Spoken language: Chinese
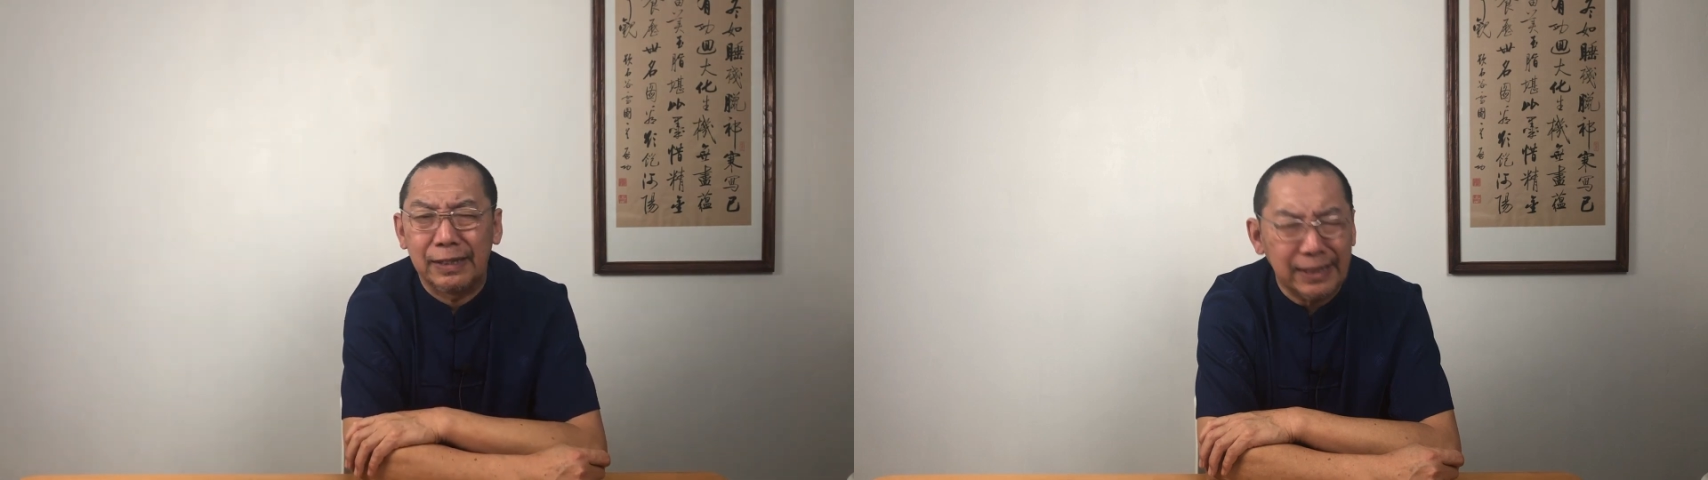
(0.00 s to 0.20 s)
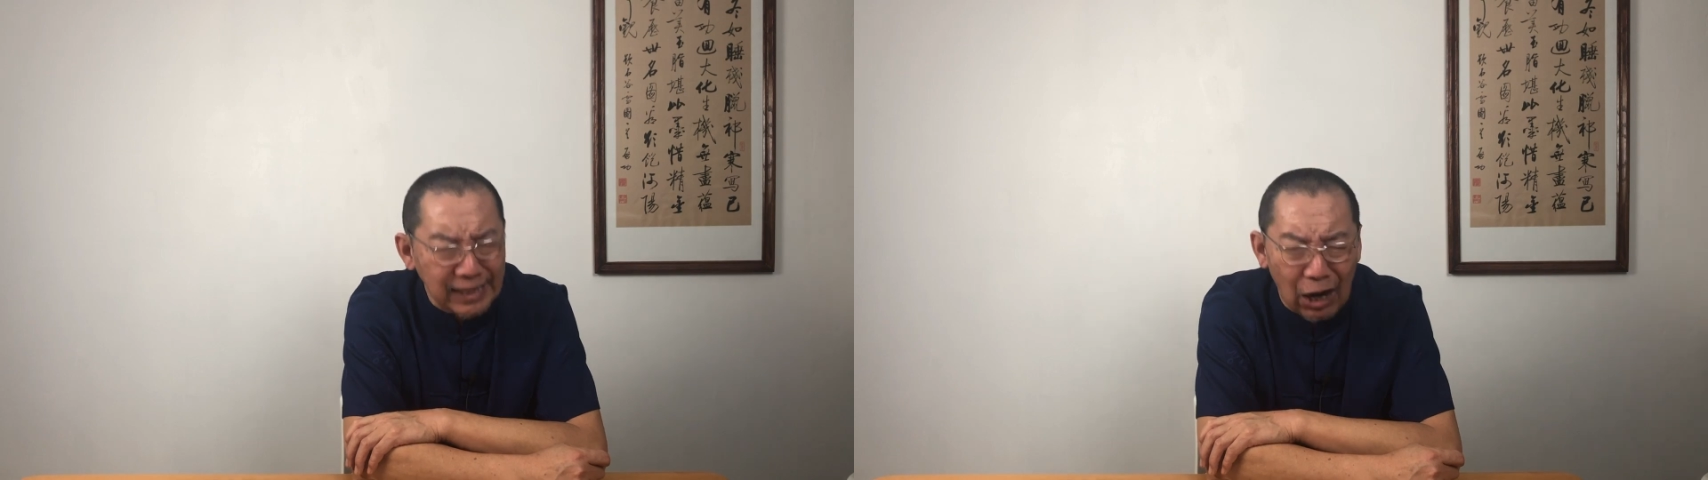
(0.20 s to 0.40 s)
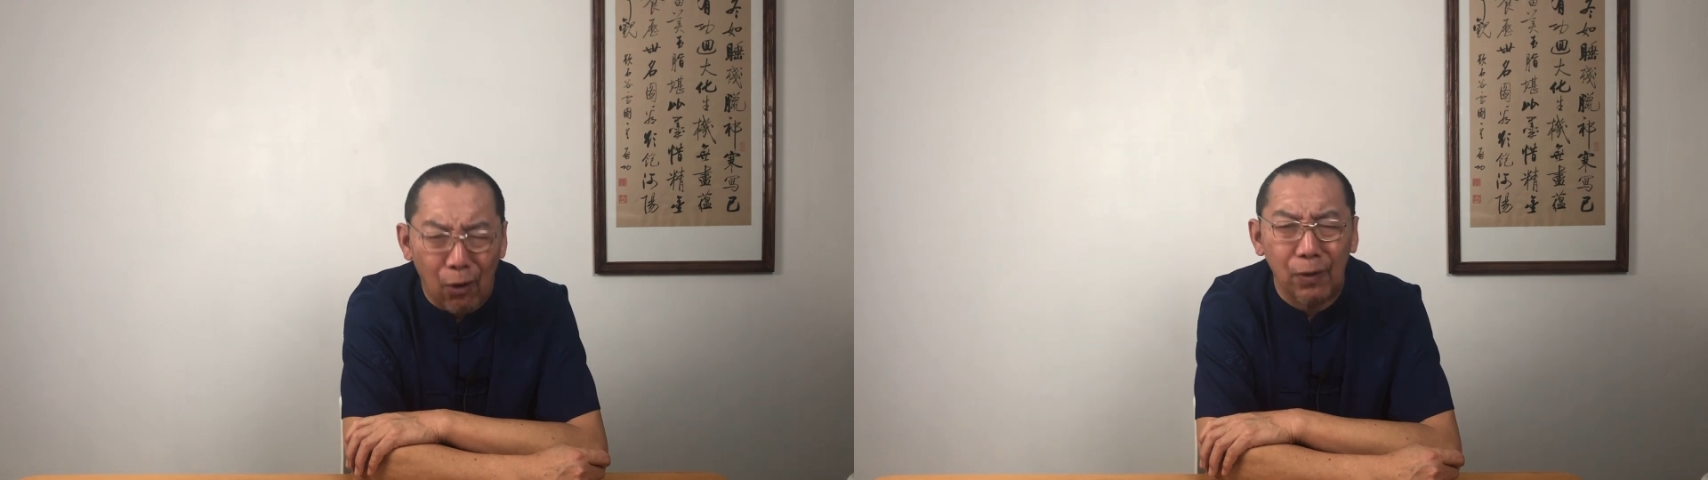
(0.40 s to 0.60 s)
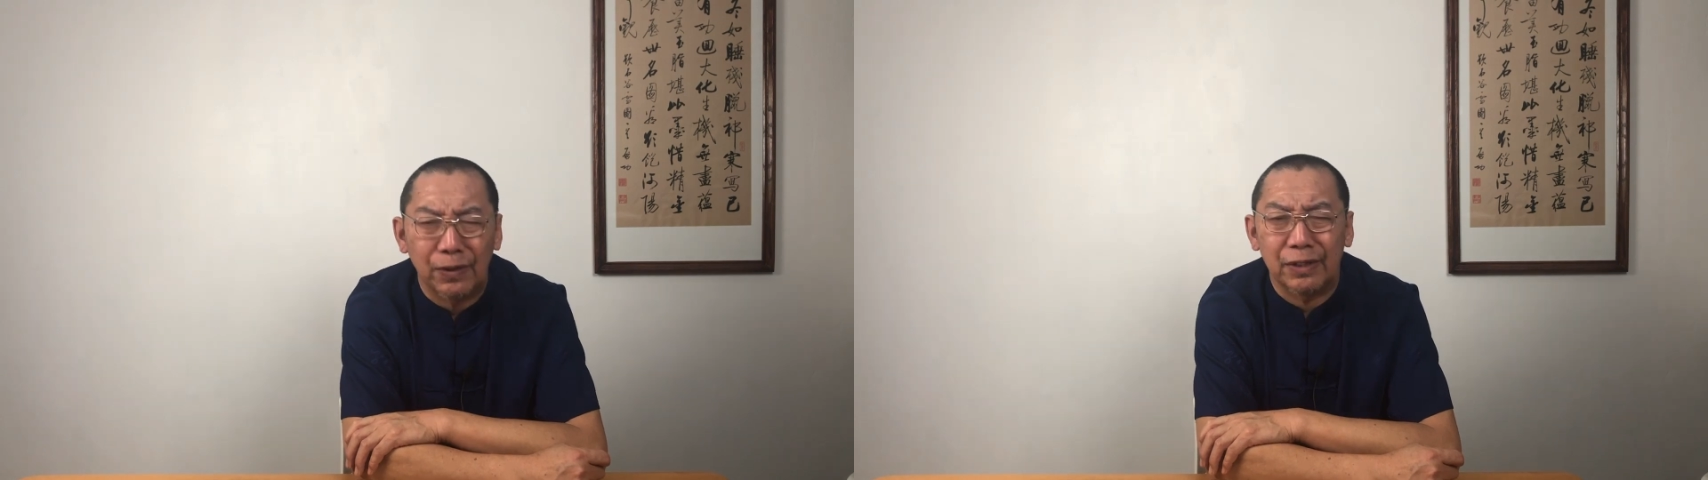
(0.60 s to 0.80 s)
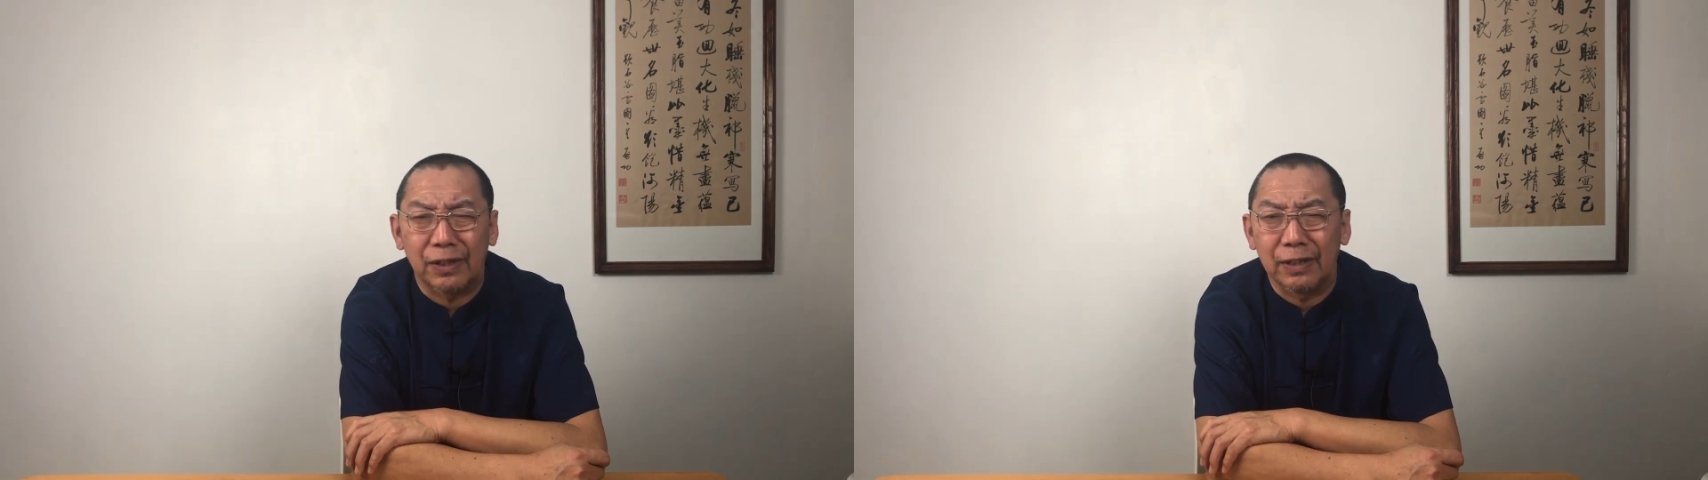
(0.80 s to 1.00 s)
叫唤
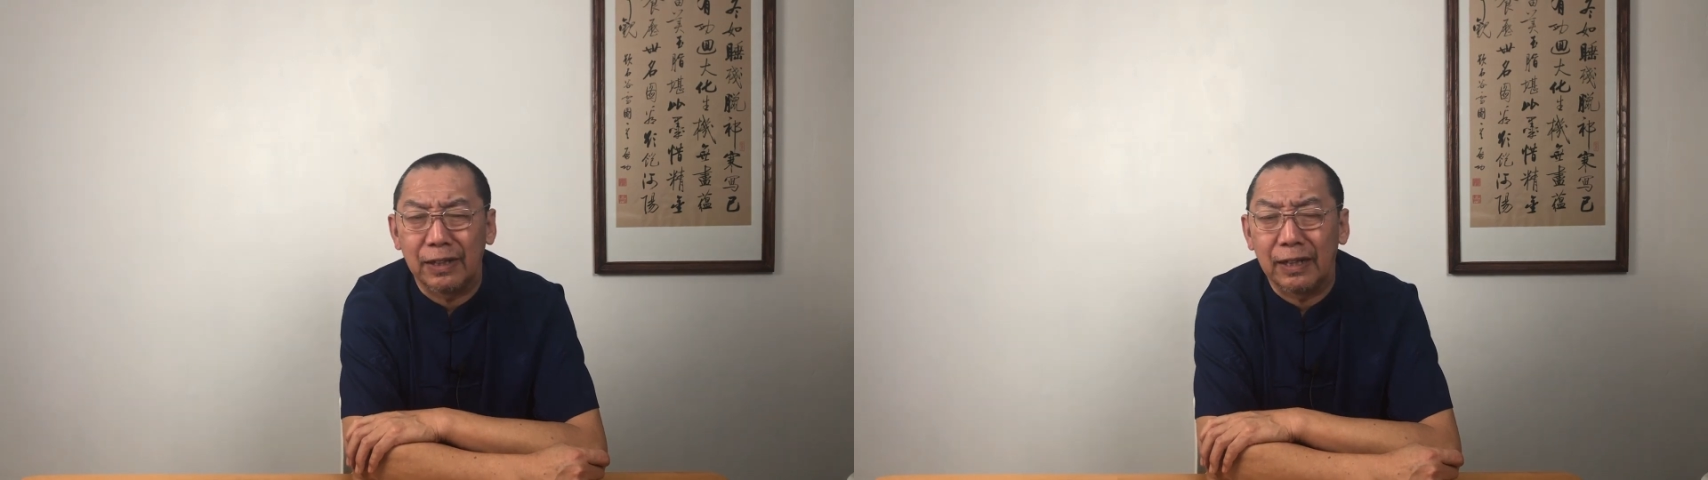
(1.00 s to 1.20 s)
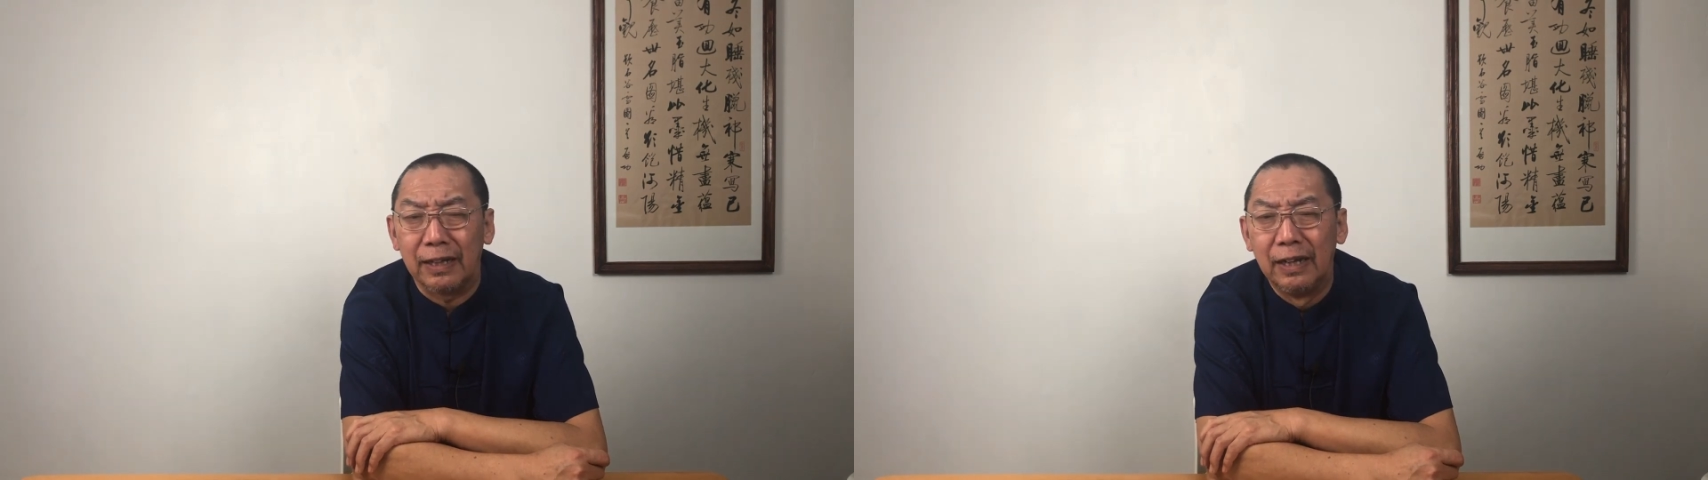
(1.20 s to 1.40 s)
的声音，